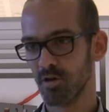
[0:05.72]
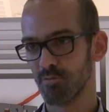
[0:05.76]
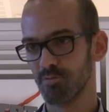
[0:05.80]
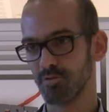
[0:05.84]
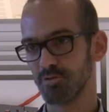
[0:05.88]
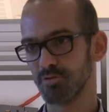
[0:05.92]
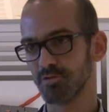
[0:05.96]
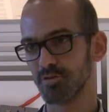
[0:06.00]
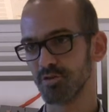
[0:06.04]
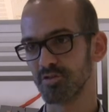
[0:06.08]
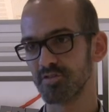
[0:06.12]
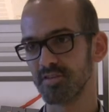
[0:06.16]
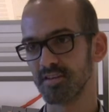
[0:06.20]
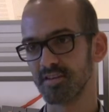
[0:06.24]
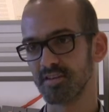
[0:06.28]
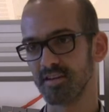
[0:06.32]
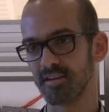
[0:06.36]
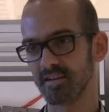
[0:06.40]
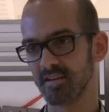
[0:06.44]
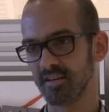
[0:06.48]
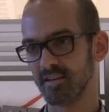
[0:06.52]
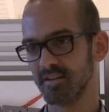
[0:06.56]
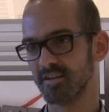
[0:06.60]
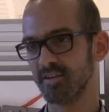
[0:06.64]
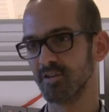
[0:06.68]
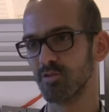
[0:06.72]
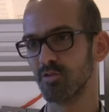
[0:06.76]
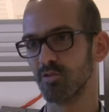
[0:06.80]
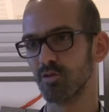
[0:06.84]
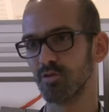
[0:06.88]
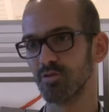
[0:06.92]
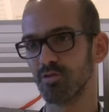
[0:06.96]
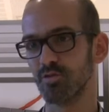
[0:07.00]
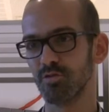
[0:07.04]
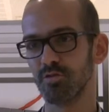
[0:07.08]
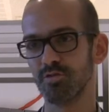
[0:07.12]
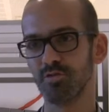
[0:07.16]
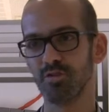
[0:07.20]
puisque c'est un crédit qu'on
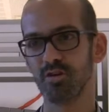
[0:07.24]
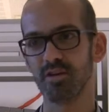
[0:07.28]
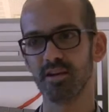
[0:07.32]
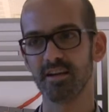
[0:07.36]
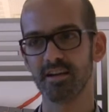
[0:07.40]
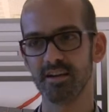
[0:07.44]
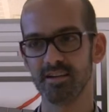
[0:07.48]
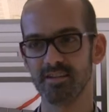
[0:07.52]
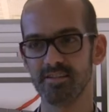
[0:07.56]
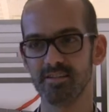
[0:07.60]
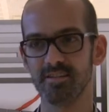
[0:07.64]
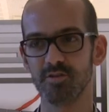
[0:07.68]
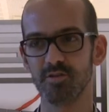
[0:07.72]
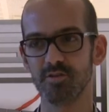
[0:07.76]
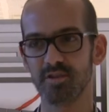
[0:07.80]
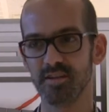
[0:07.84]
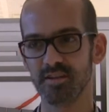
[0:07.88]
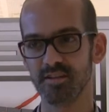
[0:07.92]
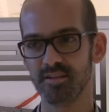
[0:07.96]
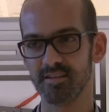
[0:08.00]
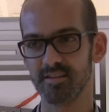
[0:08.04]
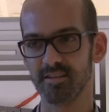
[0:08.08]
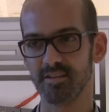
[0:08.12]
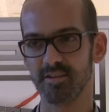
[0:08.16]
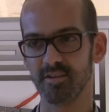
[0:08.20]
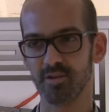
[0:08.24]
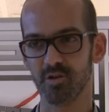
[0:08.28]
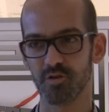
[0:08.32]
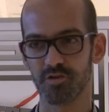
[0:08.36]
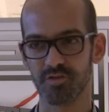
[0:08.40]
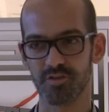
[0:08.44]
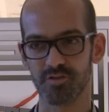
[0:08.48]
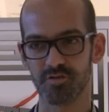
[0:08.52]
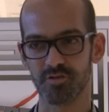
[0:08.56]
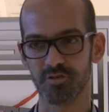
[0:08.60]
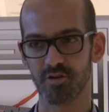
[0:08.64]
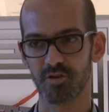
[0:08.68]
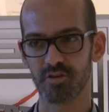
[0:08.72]
retrouve dans la quasi-totalité des
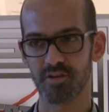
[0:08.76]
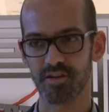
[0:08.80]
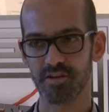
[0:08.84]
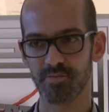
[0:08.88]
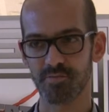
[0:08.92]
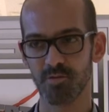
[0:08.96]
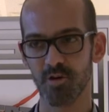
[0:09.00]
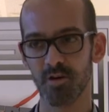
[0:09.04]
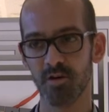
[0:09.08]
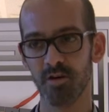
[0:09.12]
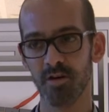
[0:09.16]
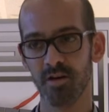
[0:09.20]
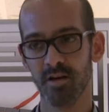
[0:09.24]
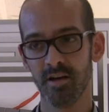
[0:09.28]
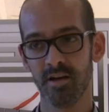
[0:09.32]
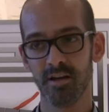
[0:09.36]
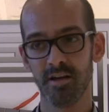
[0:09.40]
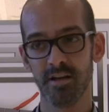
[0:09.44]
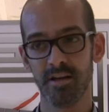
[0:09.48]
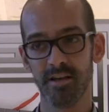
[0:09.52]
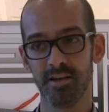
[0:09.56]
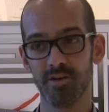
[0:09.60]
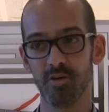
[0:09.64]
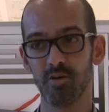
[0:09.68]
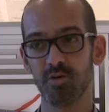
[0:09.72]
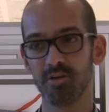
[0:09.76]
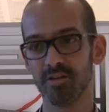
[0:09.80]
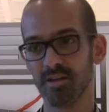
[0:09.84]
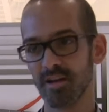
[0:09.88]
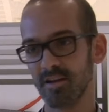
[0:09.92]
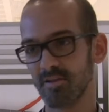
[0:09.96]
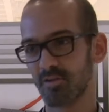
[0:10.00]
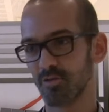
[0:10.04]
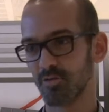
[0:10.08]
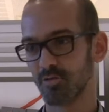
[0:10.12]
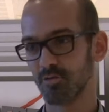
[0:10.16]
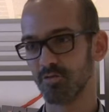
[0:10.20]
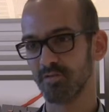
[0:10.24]
dossiers de surendettement, et
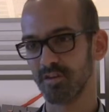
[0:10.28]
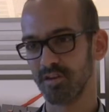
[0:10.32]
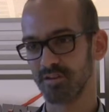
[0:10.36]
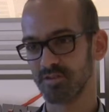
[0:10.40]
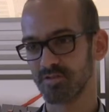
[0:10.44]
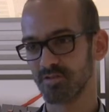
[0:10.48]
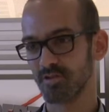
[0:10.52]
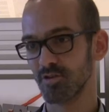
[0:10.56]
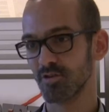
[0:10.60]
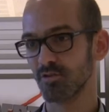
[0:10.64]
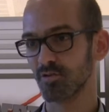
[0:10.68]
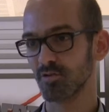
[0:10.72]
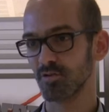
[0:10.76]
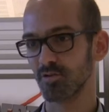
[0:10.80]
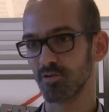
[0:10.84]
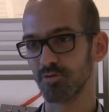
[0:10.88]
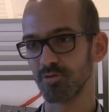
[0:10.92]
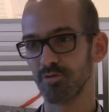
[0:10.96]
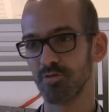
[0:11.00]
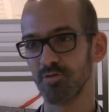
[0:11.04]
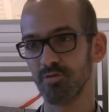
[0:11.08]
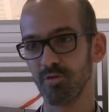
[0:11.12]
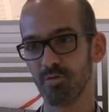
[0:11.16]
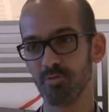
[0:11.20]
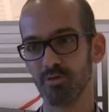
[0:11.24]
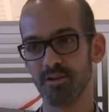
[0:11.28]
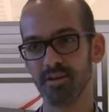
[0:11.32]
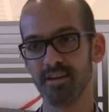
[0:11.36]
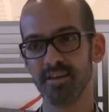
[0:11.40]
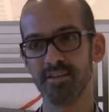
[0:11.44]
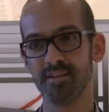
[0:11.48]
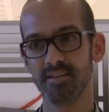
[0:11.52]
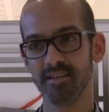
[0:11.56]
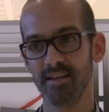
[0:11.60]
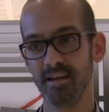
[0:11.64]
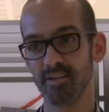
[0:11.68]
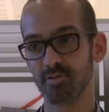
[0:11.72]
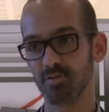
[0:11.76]
au-delà d'en trouver un seul, on en trouve en
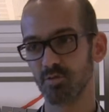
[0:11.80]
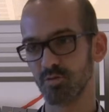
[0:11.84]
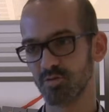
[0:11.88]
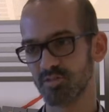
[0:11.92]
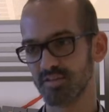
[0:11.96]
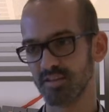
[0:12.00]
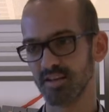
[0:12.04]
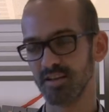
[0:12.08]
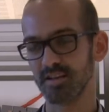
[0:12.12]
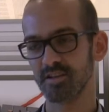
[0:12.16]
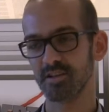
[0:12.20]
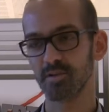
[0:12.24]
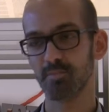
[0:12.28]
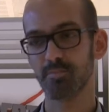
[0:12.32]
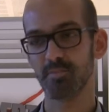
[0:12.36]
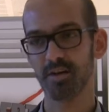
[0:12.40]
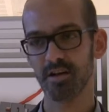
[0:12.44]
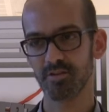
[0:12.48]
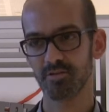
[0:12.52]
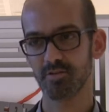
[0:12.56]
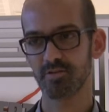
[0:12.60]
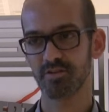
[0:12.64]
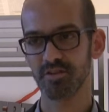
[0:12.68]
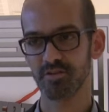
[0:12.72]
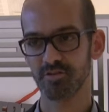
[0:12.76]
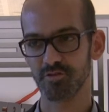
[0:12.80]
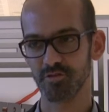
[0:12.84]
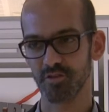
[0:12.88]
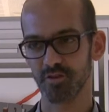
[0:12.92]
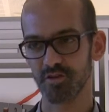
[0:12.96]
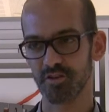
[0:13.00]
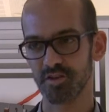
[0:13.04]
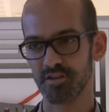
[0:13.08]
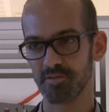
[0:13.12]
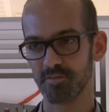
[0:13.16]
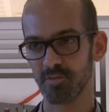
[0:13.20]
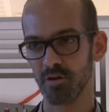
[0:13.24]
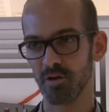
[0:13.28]
moyenne 4 ou 5 par dossier de
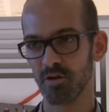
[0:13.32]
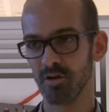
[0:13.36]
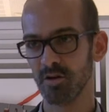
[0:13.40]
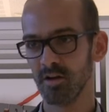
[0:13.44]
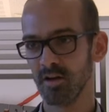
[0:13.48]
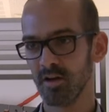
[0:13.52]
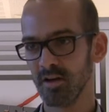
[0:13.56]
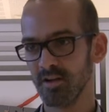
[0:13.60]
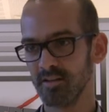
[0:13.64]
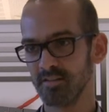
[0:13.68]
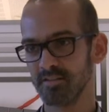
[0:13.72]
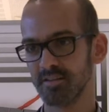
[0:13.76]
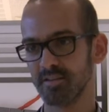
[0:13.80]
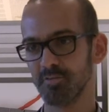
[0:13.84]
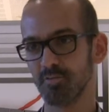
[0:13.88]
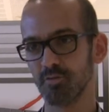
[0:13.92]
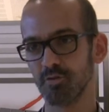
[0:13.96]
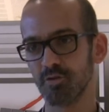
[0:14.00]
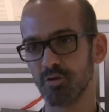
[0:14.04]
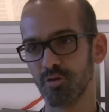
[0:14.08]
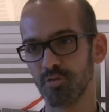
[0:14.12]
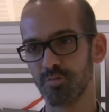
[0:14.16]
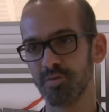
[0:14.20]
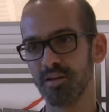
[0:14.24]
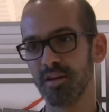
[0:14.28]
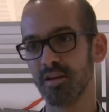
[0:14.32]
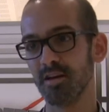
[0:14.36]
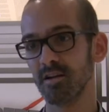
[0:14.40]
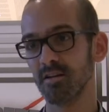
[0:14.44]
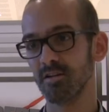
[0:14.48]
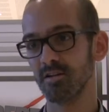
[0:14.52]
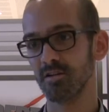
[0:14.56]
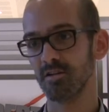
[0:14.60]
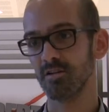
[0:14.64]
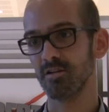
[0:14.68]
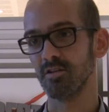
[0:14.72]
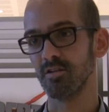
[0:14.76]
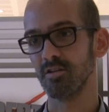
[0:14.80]
surendettement, ce qui montre bien
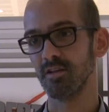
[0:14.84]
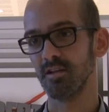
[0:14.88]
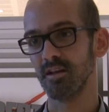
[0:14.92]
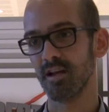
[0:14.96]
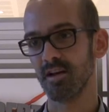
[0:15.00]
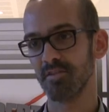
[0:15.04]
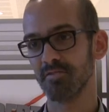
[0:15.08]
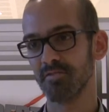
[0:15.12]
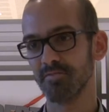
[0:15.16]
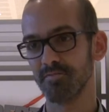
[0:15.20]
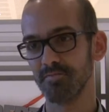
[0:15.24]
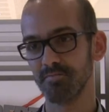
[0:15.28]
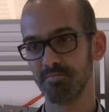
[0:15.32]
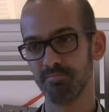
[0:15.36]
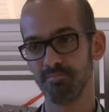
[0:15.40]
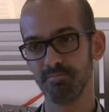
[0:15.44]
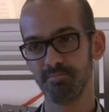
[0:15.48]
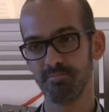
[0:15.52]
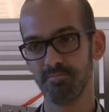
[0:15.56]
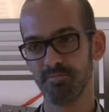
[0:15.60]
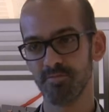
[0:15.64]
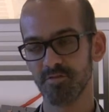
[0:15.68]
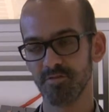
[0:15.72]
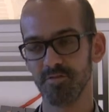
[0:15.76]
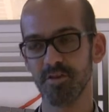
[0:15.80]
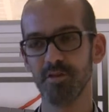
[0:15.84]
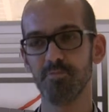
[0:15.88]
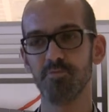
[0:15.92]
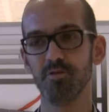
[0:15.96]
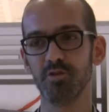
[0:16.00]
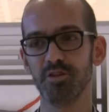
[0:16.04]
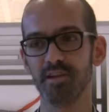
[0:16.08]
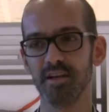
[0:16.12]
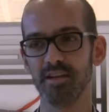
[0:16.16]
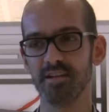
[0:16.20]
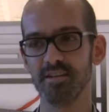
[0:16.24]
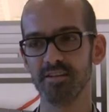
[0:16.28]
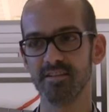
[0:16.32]
euh, la faible
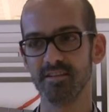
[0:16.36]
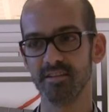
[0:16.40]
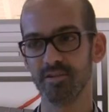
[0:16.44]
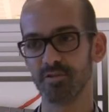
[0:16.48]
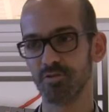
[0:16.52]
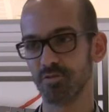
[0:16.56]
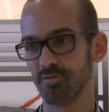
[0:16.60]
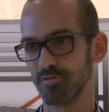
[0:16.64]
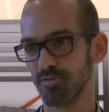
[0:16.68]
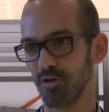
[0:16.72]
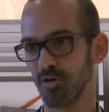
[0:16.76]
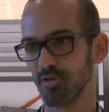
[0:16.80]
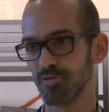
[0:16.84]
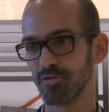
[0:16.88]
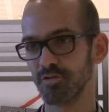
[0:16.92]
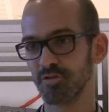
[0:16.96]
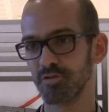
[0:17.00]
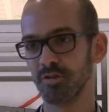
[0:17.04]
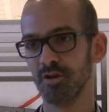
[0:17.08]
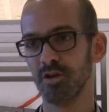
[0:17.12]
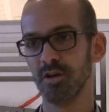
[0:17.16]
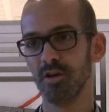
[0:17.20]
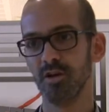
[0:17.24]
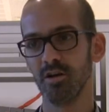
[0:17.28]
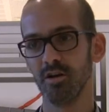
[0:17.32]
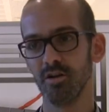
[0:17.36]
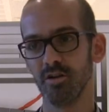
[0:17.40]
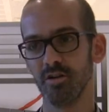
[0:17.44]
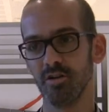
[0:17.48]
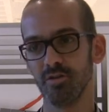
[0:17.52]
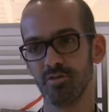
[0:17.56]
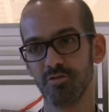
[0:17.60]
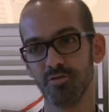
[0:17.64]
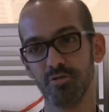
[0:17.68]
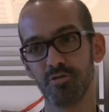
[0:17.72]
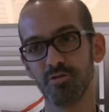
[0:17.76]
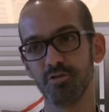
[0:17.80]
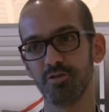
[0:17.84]
qualité de vente
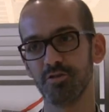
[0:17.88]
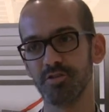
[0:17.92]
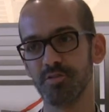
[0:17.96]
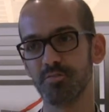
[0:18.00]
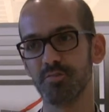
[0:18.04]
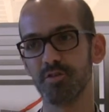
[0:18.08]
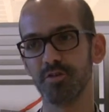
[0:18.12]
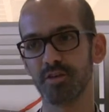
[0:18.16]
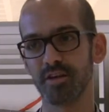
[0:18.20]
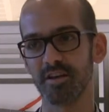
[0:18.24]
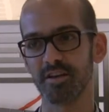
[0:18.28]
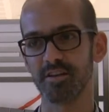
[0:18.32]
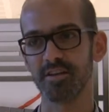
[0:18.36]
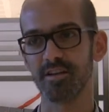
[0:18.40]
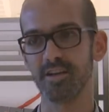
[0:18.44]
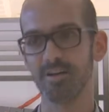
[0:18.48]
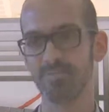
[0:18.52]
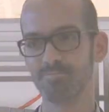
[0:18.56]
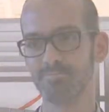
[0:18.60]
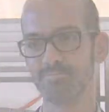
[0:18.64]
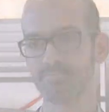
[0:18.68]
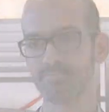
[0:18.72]
de ce type de crédit-là.